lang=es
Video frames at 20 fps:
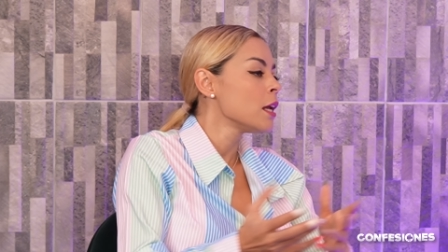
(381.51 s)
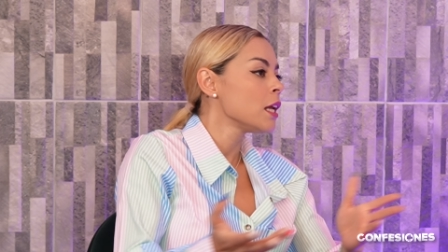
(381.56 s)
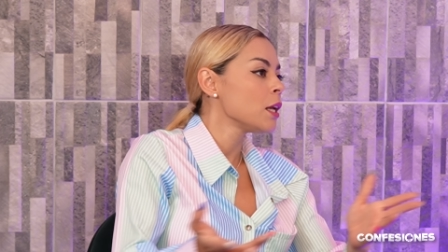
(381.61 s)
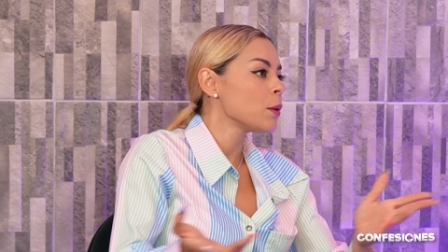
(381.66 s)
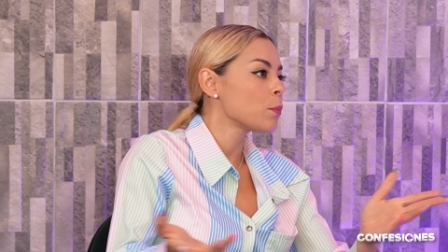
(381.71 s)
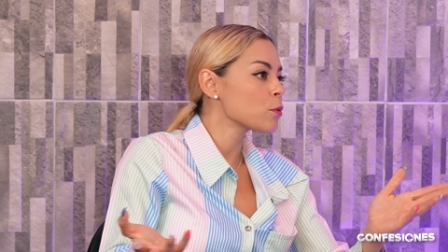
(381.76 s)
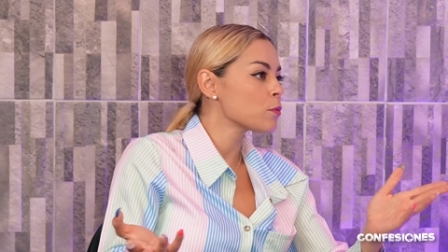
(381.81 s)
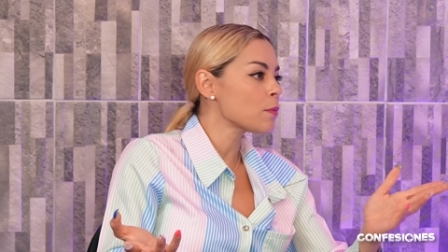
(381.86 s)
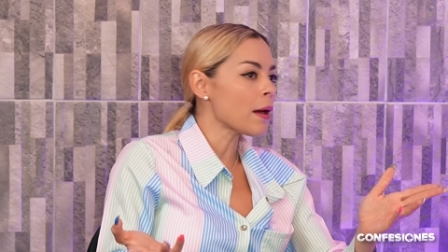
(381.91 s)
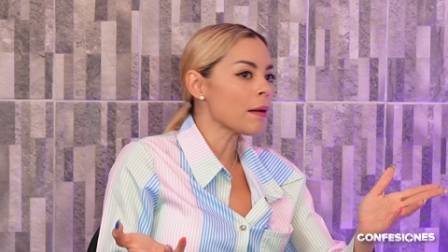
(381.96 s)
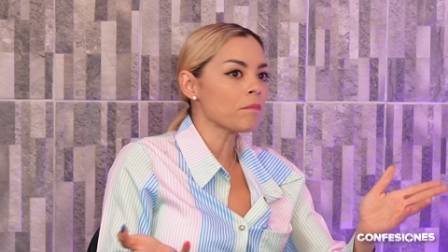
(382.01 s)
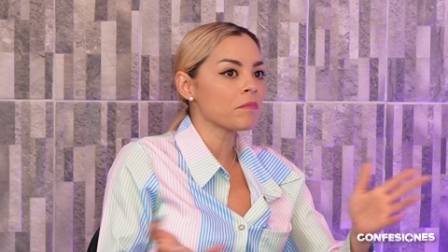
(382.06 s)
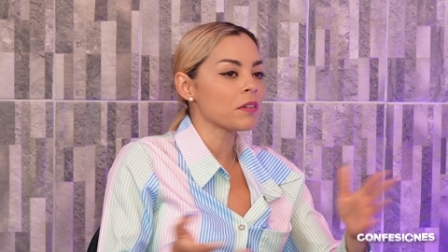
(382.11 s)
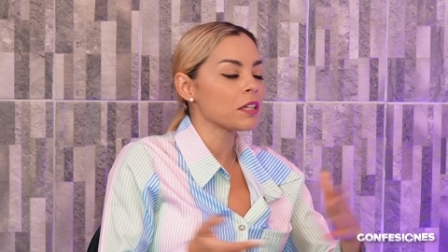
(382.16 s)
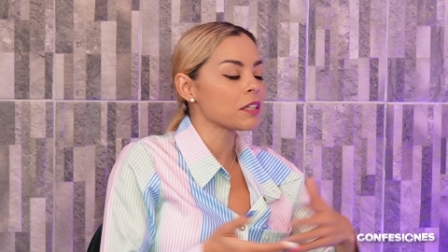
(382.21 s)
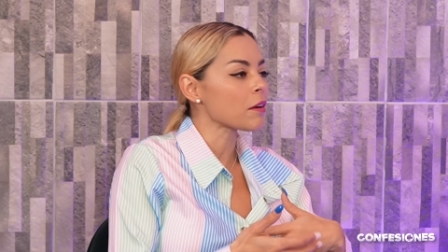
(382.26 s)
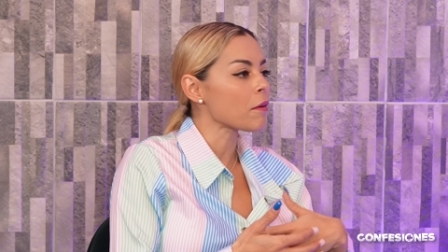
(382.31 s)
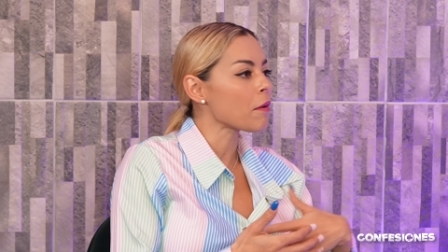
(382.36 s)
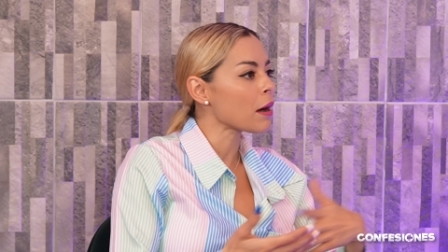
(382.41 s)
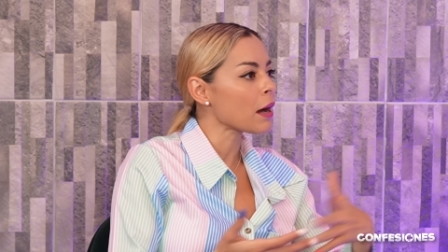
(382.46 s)
Y pues bueno,
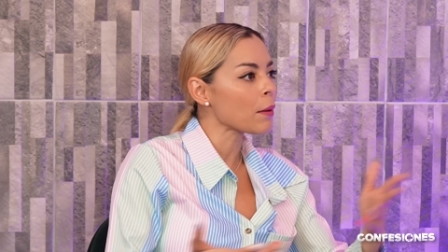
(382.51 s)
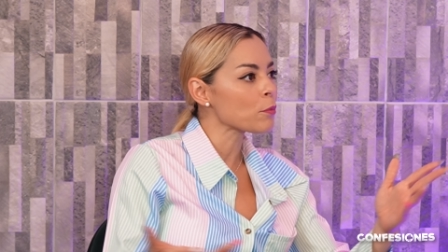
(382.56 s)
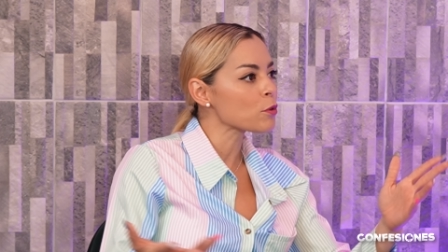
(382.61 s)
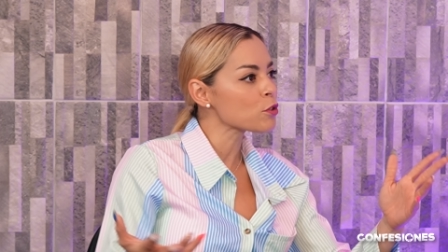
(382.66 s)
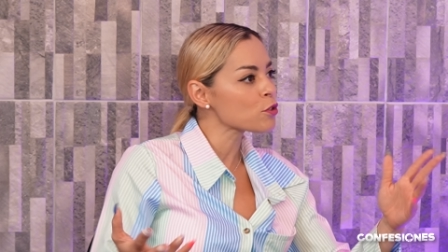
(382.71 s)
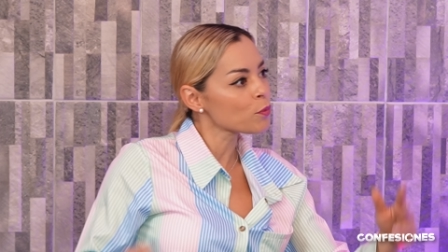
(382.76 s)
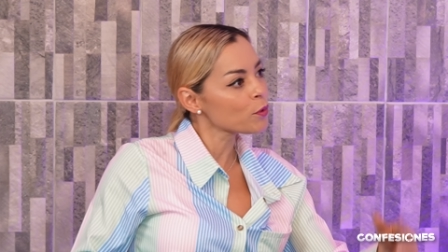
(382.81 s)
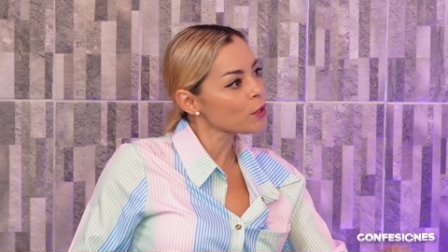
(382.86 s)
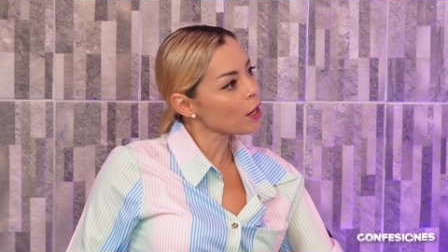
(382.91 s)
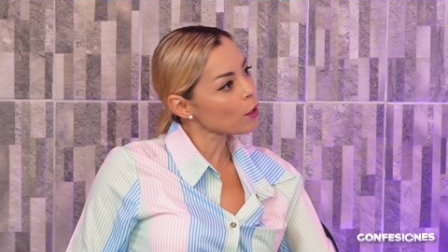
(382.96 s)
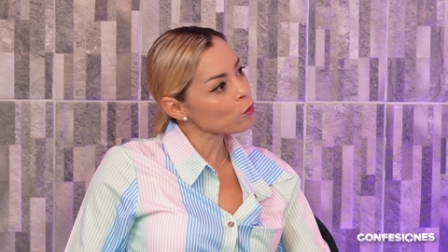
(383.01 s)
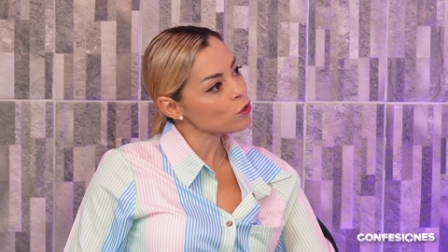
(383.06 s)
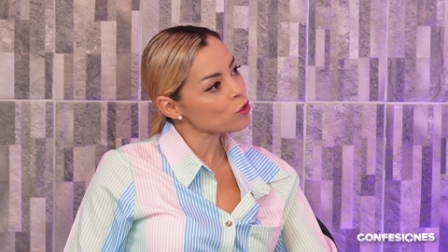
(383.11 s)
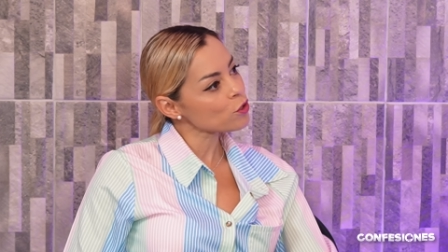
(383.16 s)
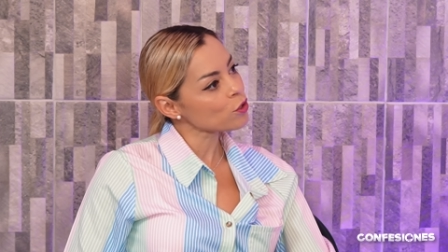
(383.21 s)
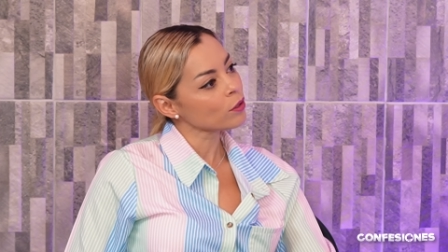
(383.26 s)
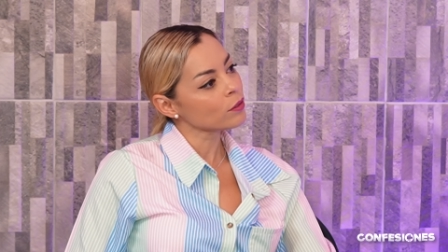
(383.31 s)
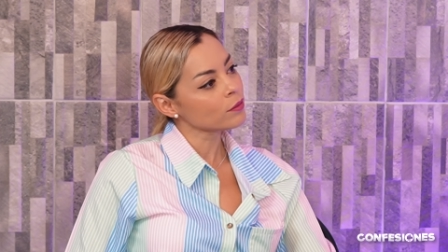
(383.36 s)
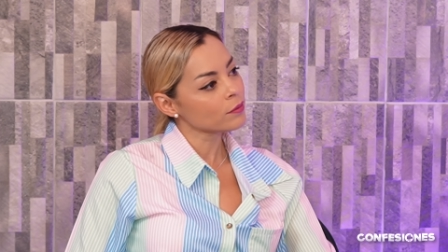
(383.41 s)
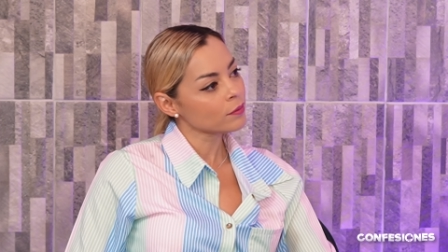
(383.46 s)
y trabajamos muy a gusto.